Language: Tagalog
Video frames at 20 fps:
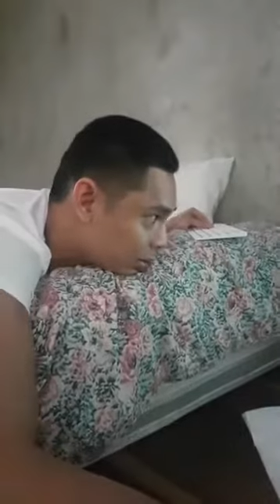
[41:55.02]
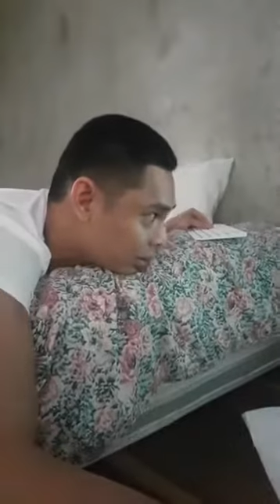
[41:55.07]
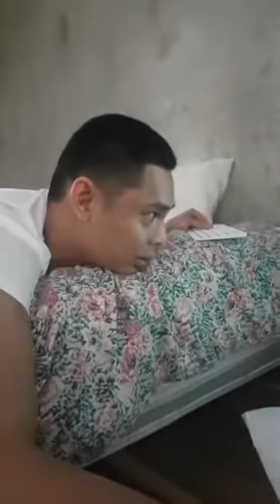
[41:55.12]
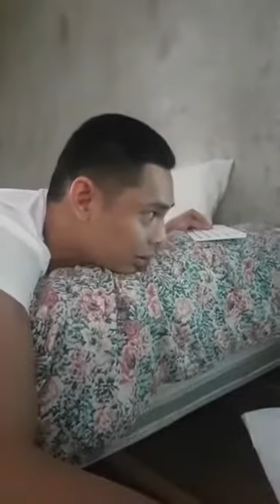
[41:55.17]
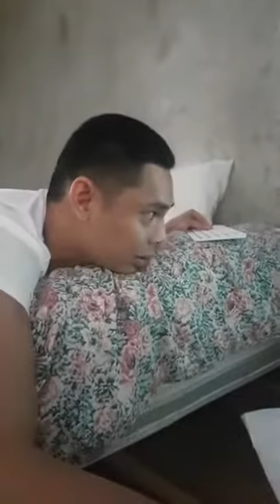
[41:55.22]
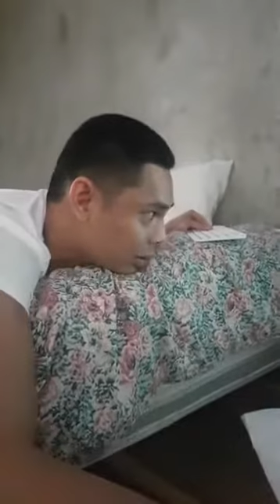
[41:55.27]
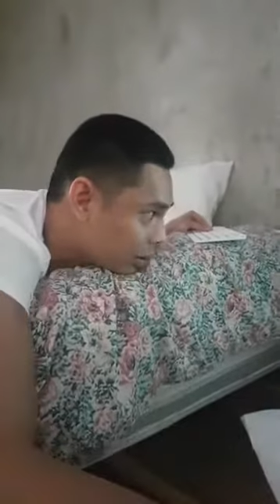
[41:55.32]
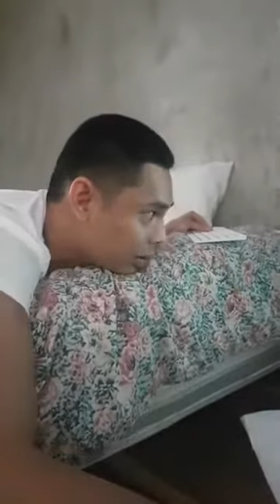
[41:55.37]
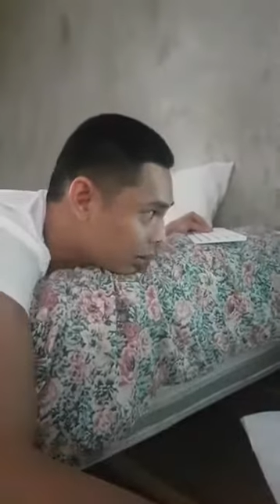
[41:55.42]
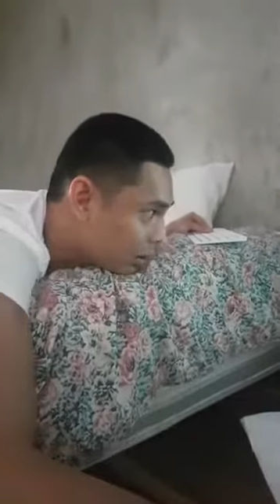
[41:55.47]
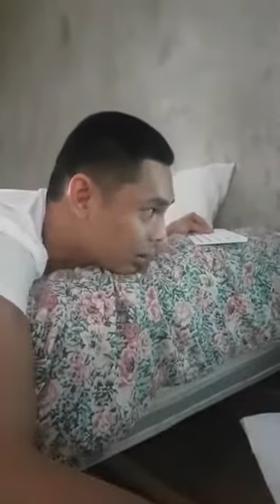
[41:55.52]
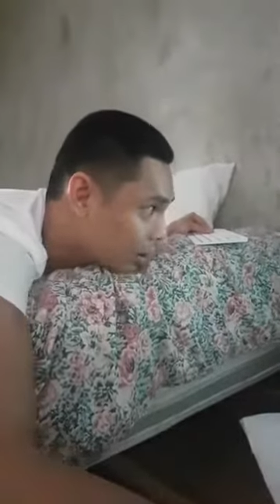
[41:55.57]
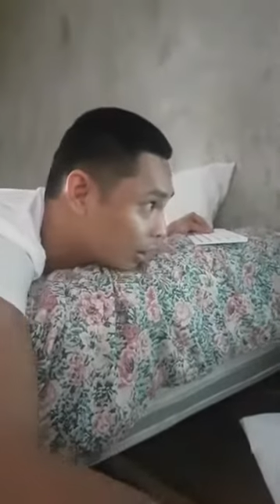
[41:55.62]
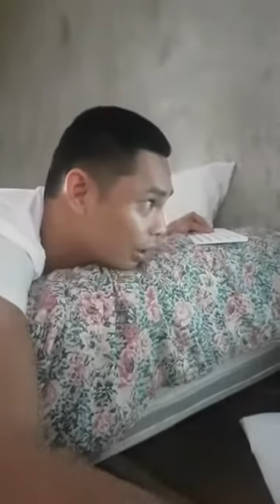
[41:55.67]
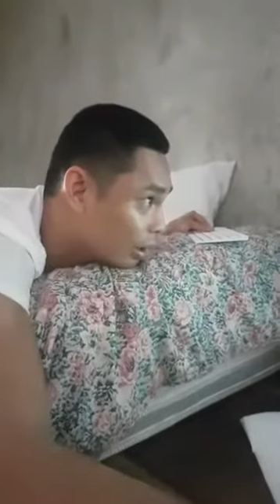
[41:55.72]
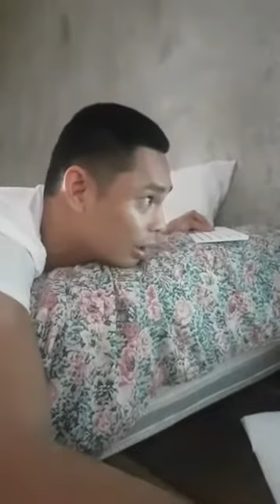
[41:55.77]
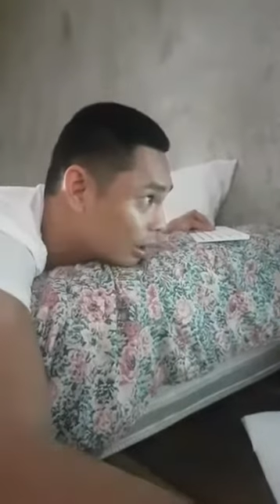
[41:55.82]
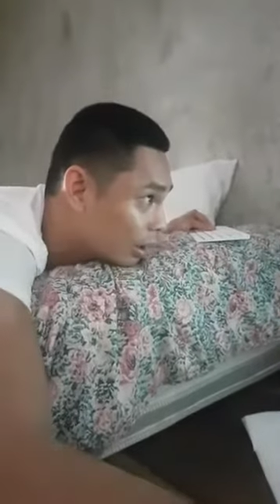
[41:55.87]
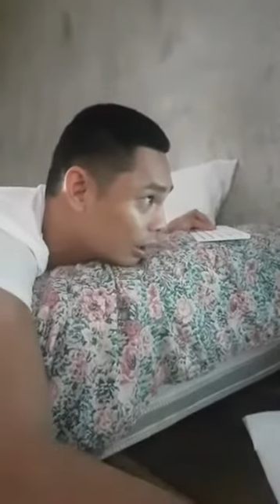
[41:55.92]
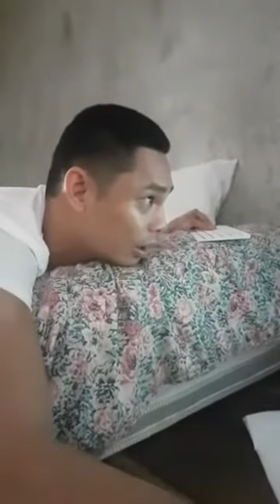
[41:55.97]
feel ko sa
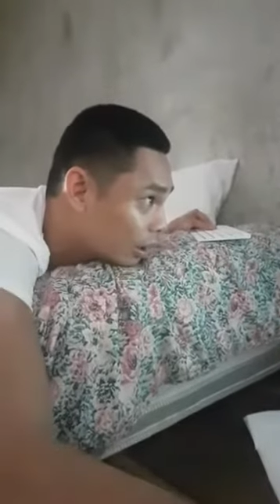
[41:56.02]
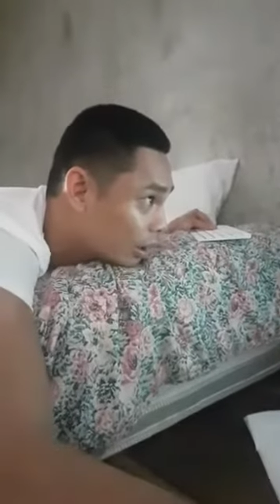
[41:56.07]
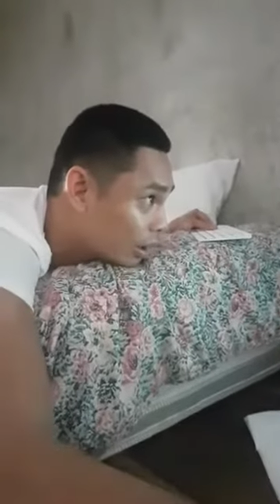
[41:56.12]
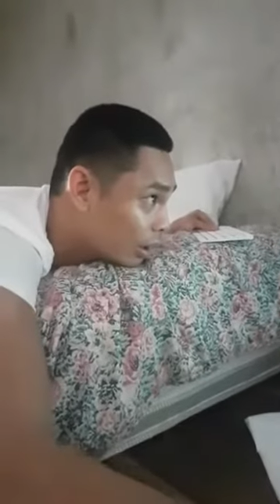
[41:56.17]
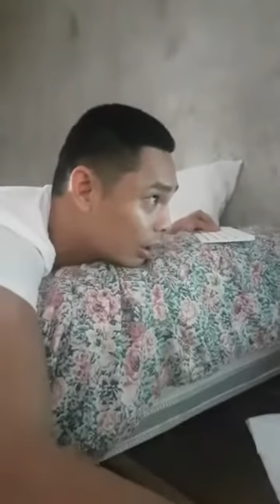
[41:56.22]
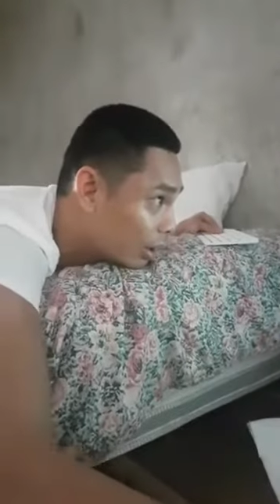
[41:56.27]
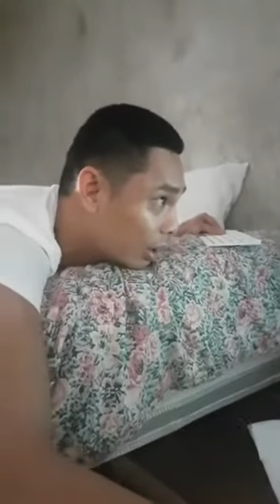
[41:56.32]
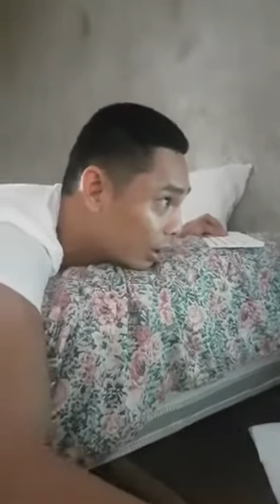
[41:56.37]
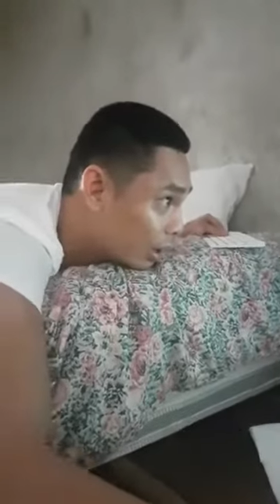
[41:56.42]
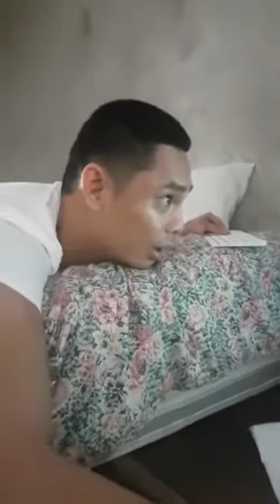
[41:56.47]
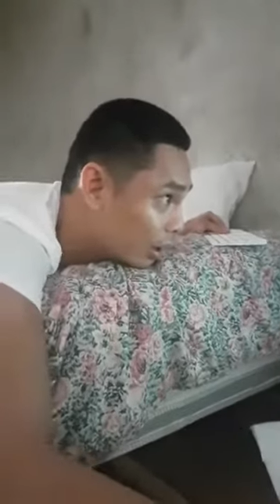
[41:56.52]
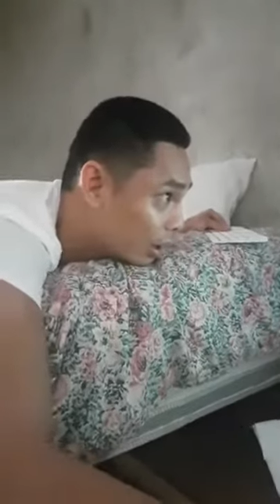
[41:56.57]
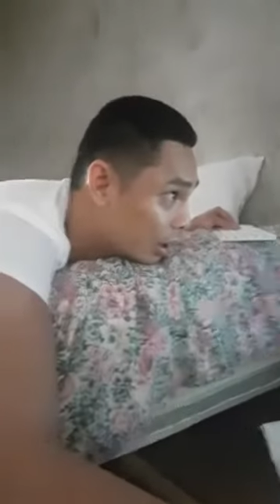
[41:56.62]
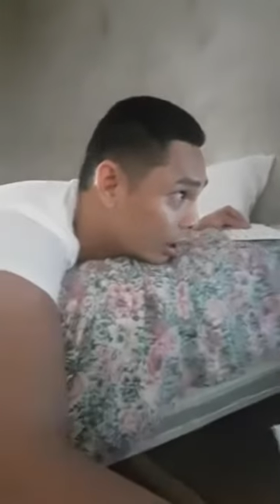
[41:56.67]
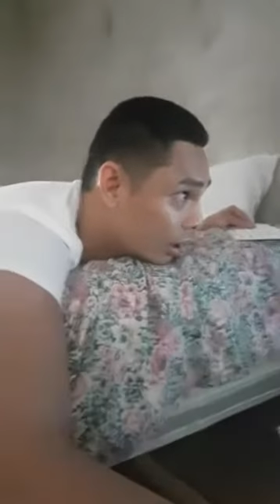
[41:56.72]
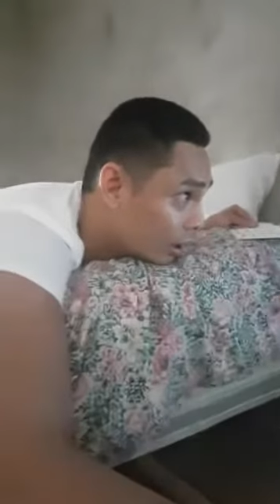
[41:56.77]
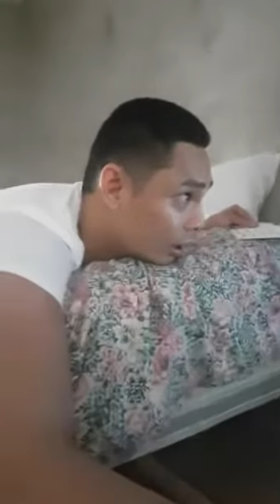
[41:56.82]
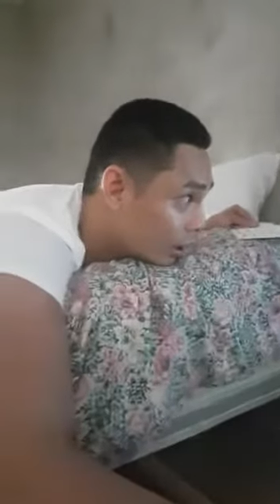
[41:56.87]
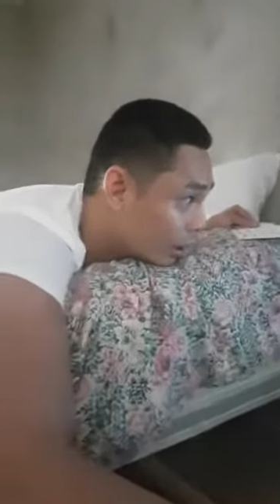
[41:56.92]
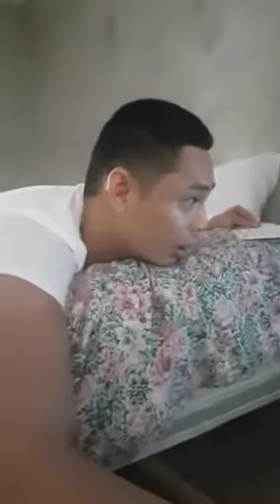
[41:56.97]
cartoon siya nauuntog